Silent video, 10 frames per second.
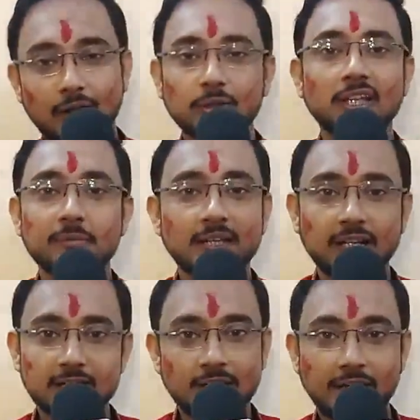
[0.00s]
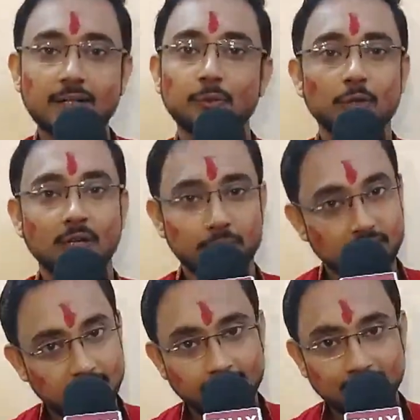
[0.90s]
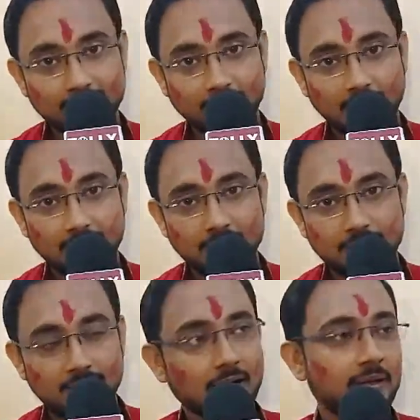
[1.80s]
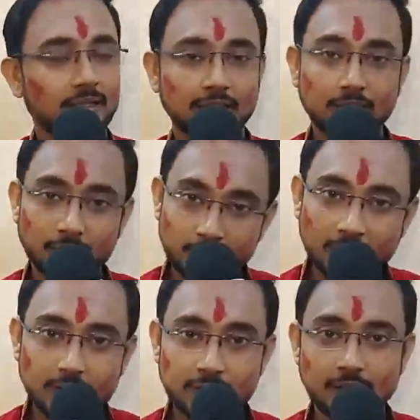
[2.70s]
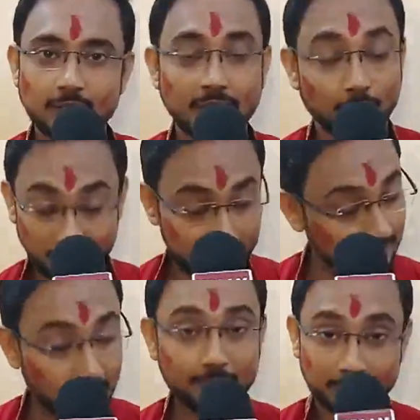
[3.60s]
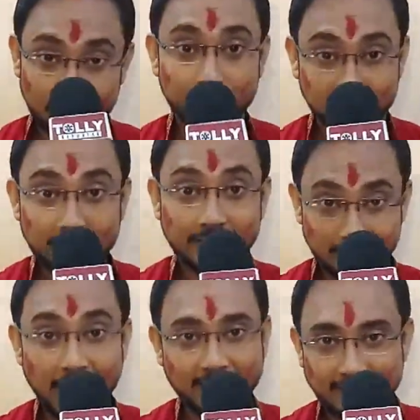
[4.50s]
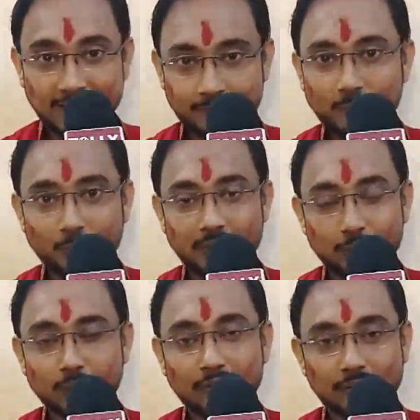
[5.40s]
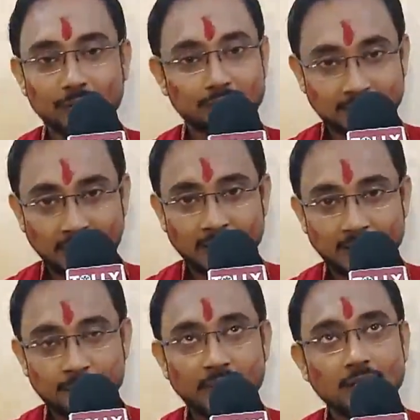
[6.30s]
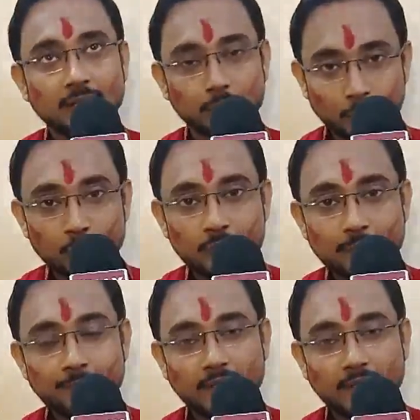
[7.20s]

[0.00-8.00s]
এক কথা আমি এখানে এসে আরেকটা পরিবার পেয়েছি আমার দাদা অনিমেষ মানে অনিমেষ দা রিয়েল ক্যারেক্টার নেম এখানে পুনু